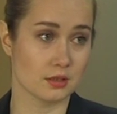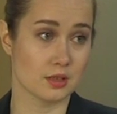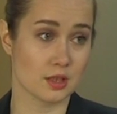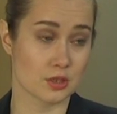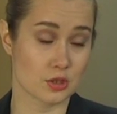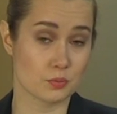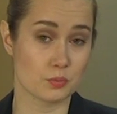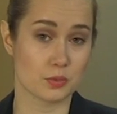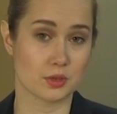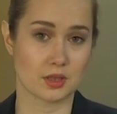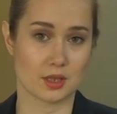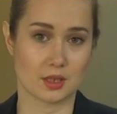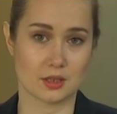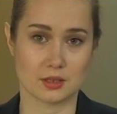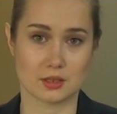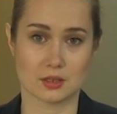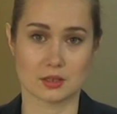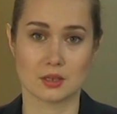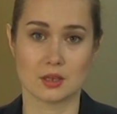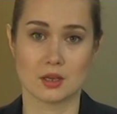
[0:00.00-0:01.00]
и даже
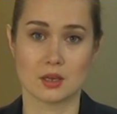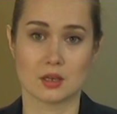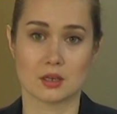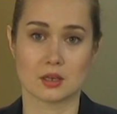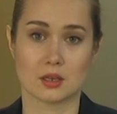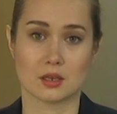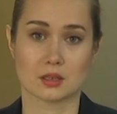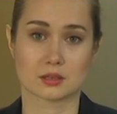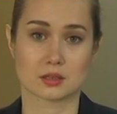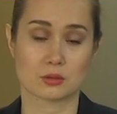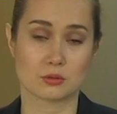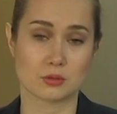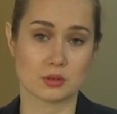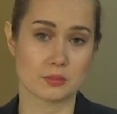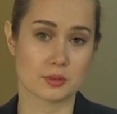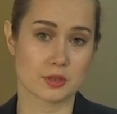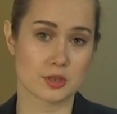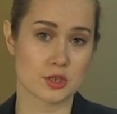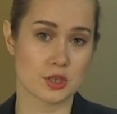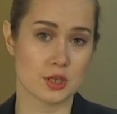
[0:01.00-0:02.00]
питание. А такое
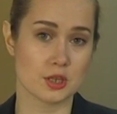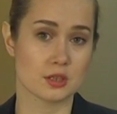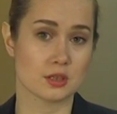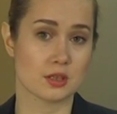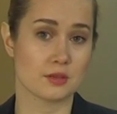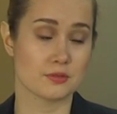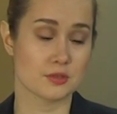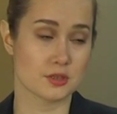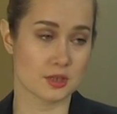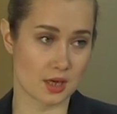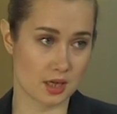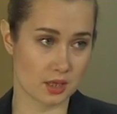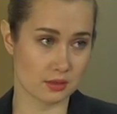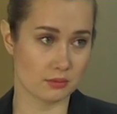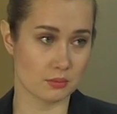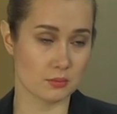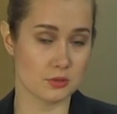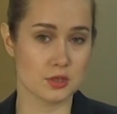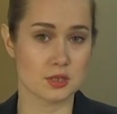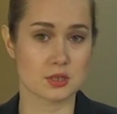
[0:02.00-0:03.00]
обращение на
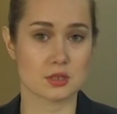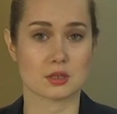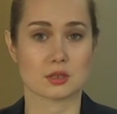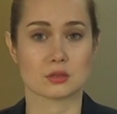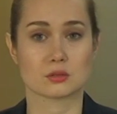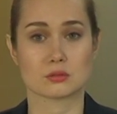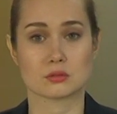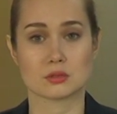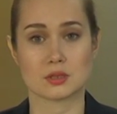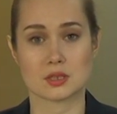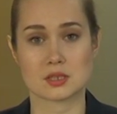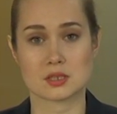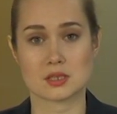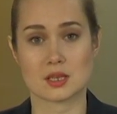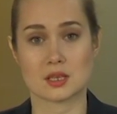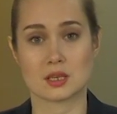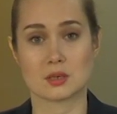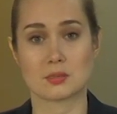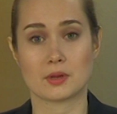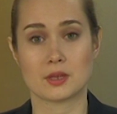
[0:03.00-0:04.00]
федерального министра труда и
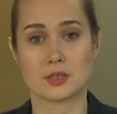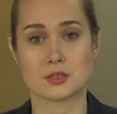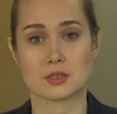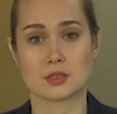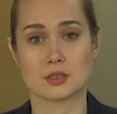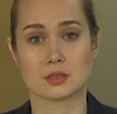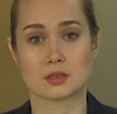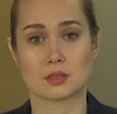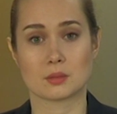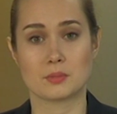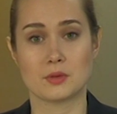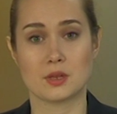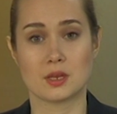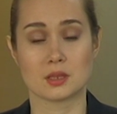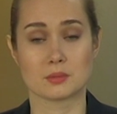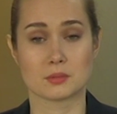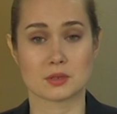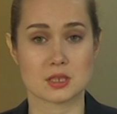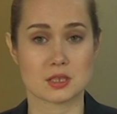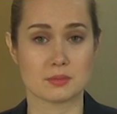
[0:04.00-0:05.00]
социальной политики
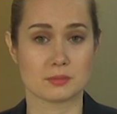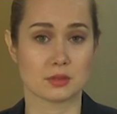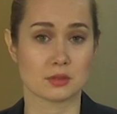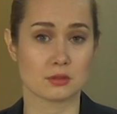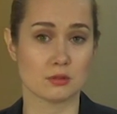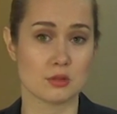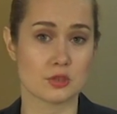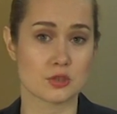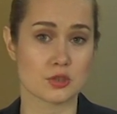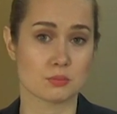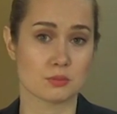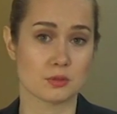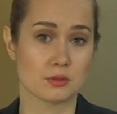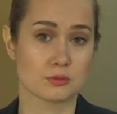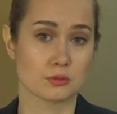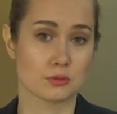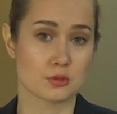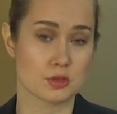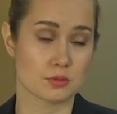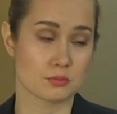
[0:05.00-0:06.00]
Топилина Максима Анатольевича мы
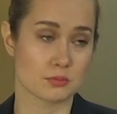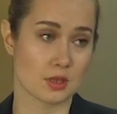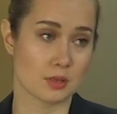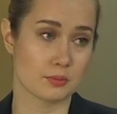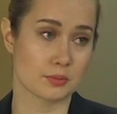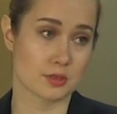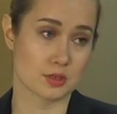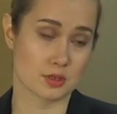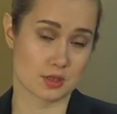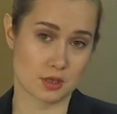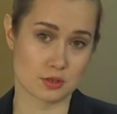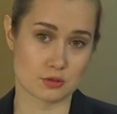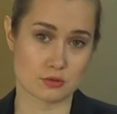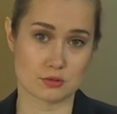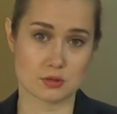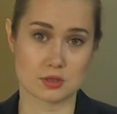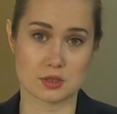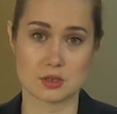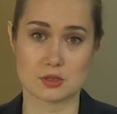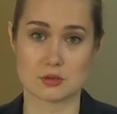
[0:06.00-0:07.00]
вносим на
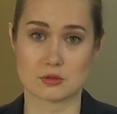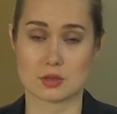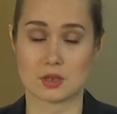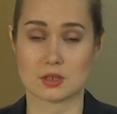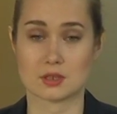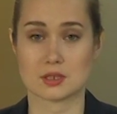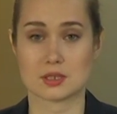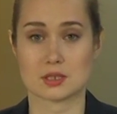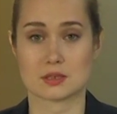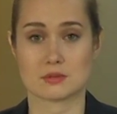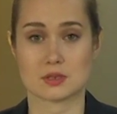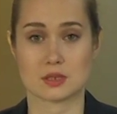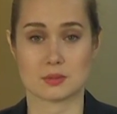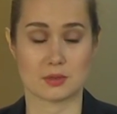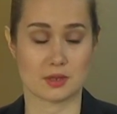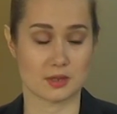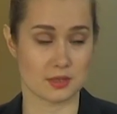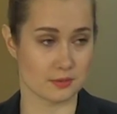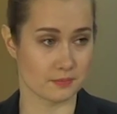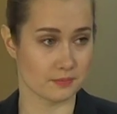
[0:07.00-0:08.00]
предстоящую сессию Архангельского
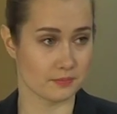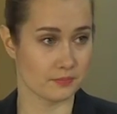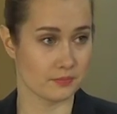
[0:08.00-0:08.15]
собрания.